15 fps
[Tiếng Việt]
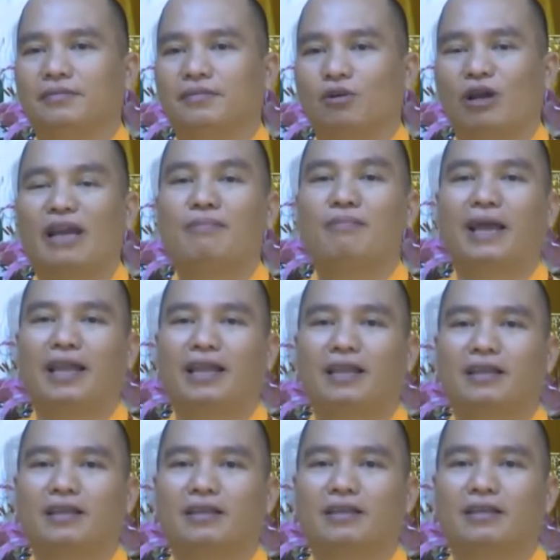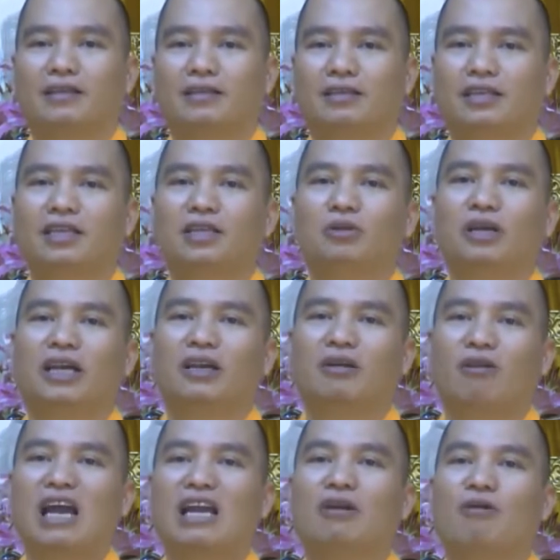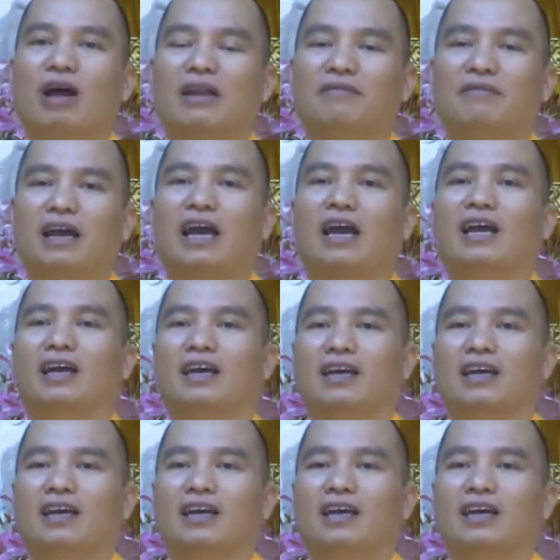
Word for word: khỏe mạnh trí tuệ ngoan ngoãn và